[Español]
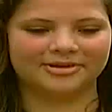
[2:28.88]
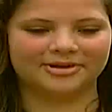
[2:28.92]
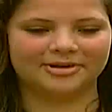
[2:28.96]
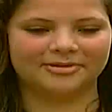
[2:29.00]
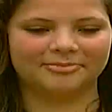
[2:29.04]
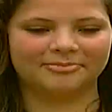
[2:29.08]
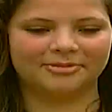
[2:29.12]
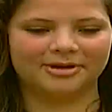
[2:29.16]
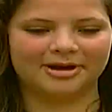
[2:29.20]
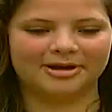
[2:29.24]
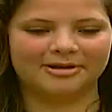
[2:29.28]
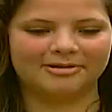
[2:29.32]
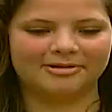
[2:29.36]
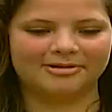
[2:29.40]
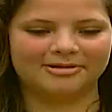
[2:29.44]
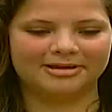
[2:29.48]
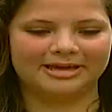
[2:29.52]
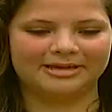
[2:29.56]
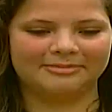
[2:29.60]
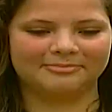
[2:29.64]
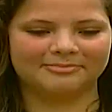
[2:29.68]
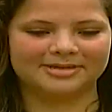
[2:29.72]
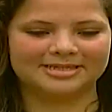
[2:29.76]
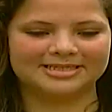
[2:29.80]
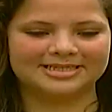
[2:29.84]
pueblo y
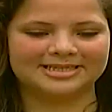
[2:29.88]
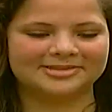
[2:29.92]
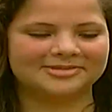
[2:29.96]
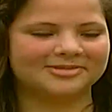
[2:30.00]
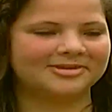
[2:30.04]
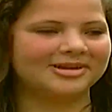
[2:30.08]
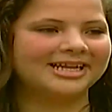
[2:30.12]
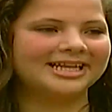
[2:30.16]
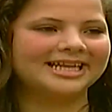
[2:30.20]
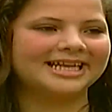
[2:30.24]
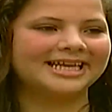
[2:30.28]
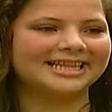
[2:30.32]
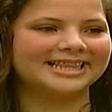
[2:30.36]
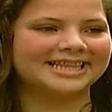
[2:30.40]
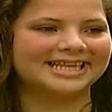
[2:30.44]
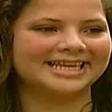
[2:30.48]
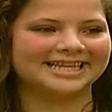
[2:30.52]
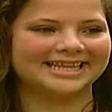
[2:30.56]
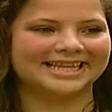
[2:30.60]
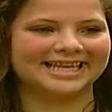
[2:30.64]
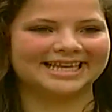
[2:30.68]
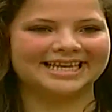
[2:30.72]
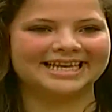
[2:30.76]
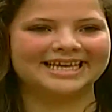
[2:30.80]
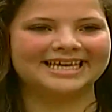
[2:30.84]
pasa todo el día
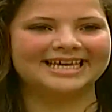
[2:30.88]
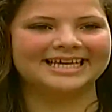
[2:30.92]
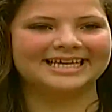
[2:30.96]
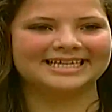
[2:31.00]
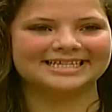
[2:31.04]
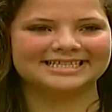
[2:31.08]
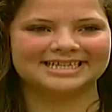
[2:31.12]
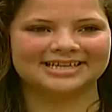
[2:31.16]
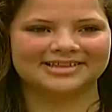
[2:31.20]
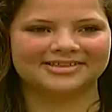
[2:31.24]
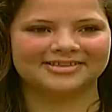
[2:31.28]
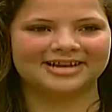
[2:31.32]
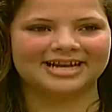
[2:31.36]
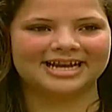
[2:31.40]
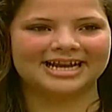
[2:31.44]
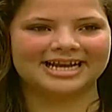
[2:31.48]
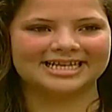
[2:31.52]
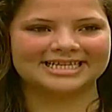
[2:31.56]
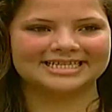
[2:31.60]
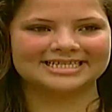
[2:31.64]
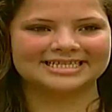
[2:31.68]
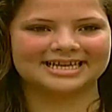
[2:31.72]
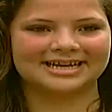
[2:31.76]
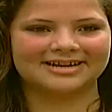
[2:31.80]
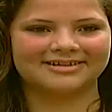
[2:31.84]
entretenida haciéndole a
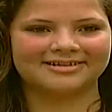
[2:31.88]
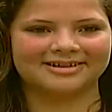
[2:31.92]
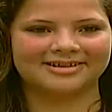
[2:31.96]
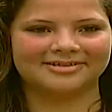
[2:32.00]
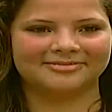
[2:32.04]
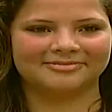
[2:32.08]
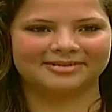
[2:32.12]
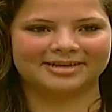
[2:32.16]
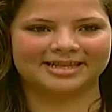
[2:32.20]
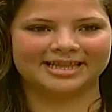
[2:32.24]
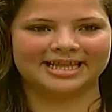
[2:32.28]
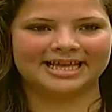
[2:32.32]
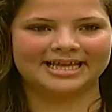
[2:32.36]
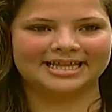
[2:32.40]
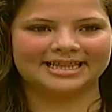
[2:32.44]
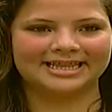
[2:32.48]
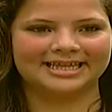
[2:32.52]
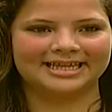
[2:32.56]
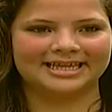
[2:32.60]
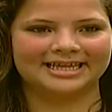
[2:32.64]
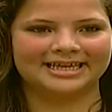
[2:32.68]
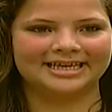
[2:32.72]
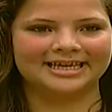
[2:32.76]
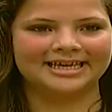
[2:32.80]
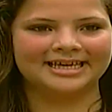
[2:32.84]
las cabras, ¿verdad?
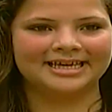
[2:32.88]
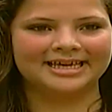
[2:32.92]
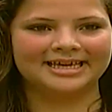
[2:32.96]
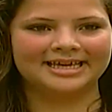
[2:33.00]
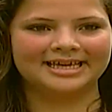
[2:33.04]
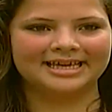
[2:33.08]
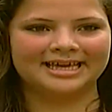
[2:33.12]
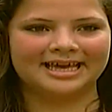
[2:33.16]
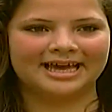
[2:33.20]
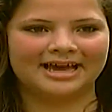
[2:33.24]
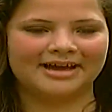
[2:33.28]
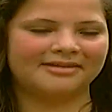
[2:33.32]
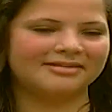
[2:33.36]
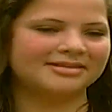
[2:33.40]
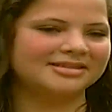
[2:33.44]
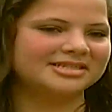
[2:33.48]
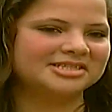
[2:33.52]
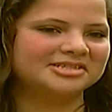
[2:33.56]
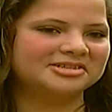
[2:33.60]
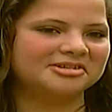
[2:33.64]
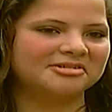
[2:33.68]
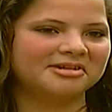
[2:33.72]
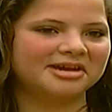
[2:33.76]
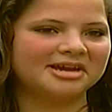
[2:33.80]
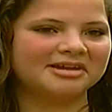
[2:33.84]
Y a veces
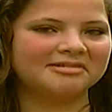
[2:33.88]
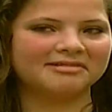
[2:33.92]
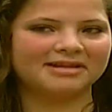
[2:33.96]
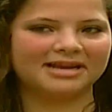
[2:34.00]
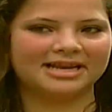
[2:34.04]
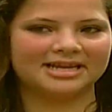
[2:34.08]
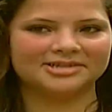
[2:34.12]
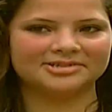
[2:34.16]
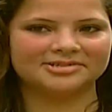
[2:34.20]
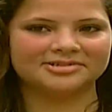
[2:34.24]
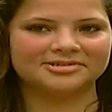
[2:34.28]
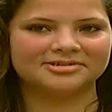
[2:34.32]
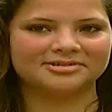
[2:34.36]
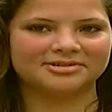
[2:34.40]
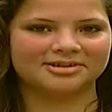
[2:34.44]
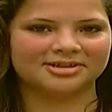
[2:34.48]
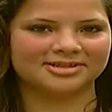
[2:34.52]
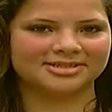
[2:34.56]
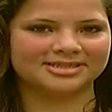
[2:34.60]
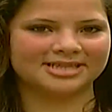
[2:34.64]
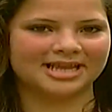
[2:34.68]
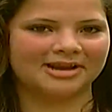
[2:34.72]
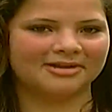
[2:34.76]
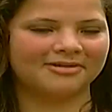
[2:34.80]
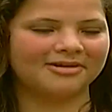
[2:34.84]
yo vengo y la ayudo cuando
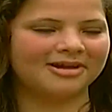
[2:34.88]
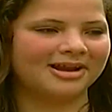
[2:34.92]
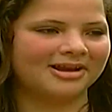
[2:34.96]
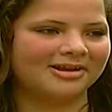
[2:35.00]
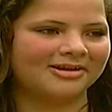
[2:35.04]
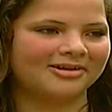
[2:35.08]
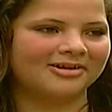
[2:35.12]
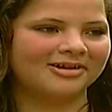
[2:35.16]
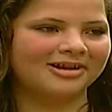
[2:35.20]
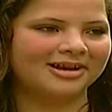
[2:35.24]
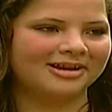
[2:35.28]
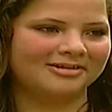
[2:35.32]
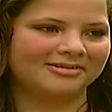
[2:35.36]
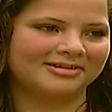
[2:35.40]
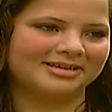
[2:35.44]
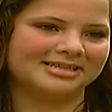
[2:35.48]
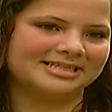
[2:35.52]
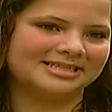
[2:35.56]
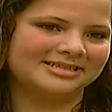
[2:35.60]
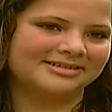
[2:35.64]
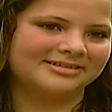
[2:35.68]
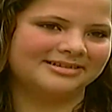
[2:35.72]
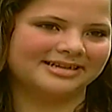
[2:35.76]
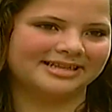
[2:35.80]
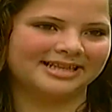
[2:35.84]
salgo del cole o
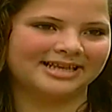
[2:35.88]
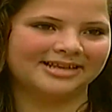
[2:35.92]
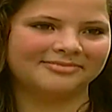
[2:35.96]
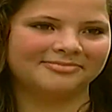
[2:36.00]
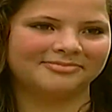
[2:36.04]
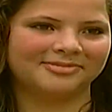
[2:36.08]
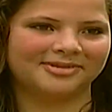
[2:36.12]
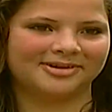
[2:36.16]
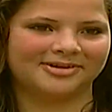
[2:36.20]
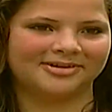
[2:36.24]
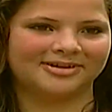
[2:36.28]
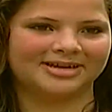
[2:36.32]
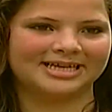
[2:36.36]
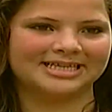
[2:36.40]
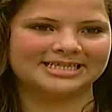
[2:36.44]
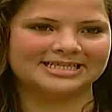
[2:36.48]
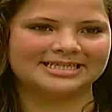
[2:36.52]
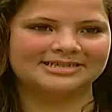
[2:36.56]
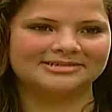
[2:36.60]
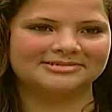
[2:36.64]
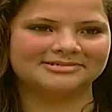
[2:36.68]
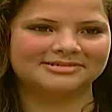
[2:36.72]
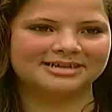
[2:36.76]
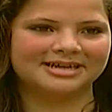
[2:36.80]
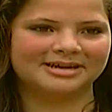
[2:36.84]
así, ¿verdad? Pero casi
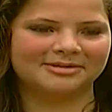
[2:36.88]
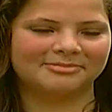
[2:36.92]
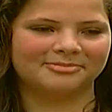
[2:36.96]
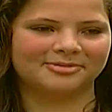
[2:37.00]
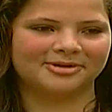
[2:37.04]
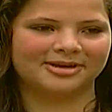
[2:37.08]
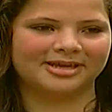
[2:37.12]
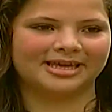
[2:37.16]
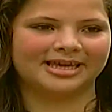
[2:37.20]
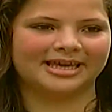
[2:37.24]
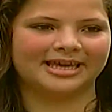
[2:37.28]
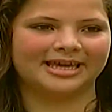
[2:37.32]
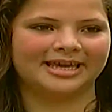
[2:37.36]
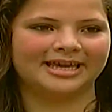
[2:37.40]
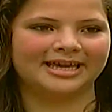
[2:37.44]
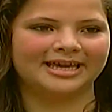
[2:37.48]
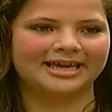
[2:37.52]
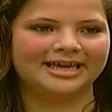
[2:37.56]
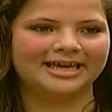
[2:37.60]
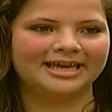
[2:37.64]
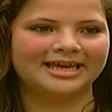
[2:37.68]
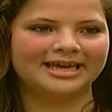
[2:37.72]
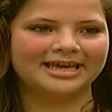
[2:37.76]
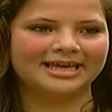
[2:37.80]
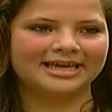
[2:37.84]
nunca porque
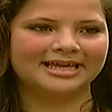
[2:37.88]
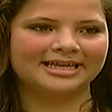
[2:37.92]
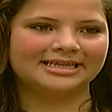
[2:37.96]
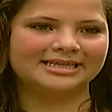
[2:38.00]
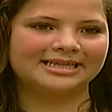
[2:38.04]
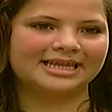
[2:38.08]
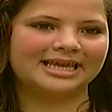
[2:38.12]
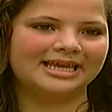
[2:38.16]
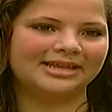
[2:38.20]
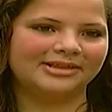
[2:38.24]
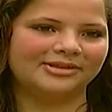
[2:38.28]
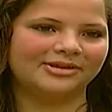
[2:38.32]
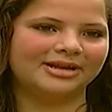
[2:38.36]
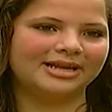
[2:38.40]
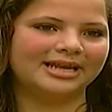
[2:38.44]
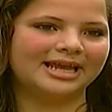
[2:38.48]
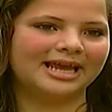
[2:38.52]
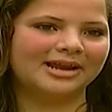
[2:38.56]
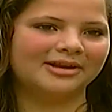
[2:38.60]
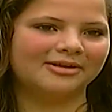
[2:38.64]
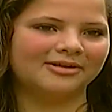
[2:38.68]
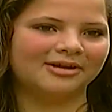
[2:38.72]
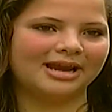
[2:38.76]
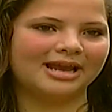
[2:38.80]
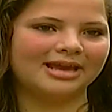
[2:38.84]
di todo el día en el
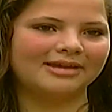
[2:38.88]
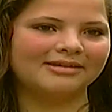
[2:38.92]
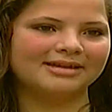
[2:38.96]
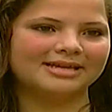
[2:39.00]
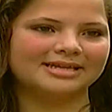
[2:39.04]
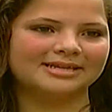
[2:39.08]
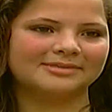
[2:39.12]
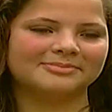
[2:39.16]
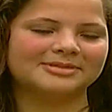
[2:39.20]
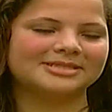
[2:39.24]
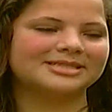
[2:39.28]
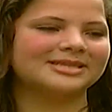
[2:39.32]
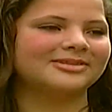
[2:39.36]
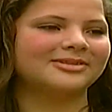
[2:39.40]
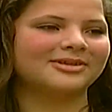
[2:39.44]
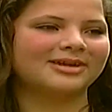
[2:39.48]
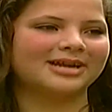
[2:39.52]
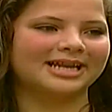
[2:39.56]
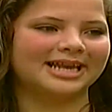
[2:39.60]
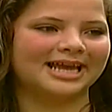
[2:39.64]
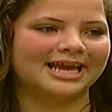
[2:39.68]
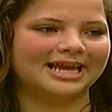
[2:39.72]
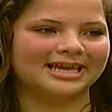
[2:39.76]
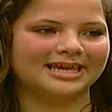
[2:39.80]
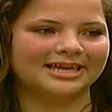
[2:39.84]
colegio, ya pasa todo el
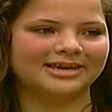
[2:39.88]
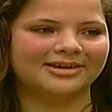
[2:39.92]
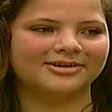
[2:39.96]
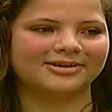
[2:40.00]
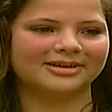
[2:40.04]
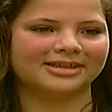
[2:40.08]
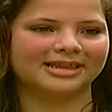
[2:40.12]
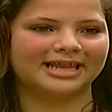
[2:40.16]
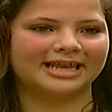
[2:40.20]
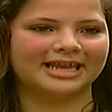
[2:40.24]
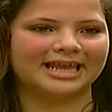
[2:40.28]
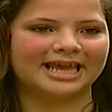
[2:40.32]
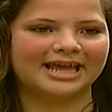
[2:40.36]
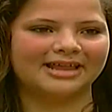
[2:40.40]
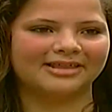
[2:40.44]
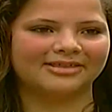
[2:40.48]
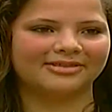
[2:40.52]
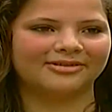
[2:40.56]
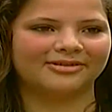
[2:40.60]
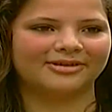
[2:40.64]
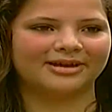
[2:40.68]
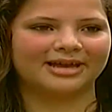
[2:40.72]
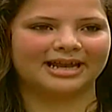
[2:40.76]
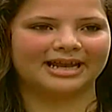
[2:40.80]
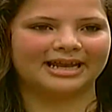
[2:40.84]
día aquí ordeñando,
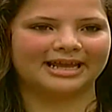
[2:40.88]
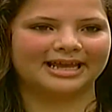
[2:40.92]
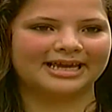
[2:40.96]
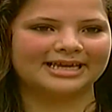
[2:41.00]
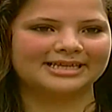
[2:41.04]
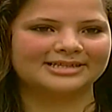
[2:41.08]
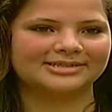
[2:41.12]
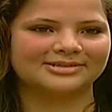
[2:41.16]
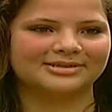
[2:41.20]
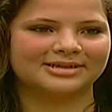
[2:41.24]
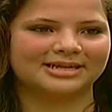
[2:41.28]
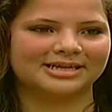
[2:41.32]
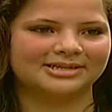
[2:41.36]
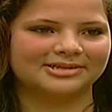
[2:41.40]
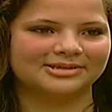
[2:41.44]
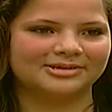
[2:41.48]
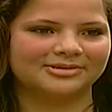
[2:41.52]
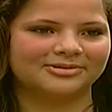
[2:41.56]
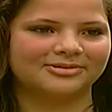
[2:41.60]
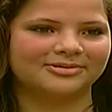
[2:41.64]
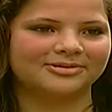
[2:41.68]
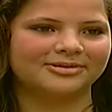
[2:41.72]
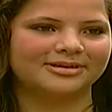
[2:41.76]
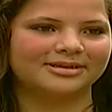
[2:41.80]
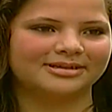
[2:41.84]
que el queso, que el
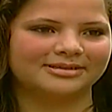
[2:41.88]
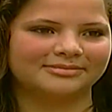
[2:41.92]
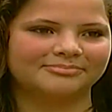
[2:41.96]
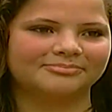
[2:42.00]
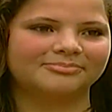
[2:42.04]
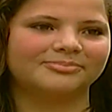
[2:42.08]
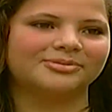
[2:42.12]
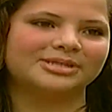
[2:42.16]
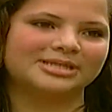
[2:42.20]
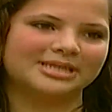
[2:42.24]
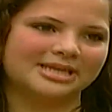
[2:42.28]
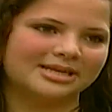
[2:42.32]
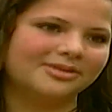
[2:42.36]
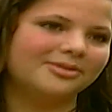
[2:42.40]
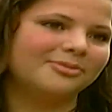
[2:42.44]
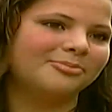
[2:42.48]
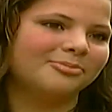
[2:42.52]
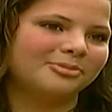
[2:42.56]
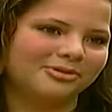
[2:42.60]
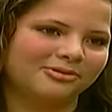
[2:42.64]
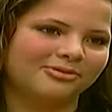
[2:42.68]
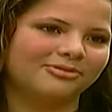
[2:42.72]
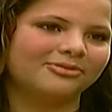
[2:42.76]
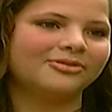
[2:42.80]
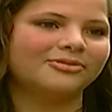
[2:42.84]
yogur. Por cierto,
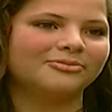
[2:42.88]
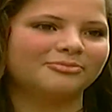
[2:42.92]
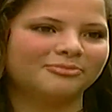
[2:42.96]
productos muy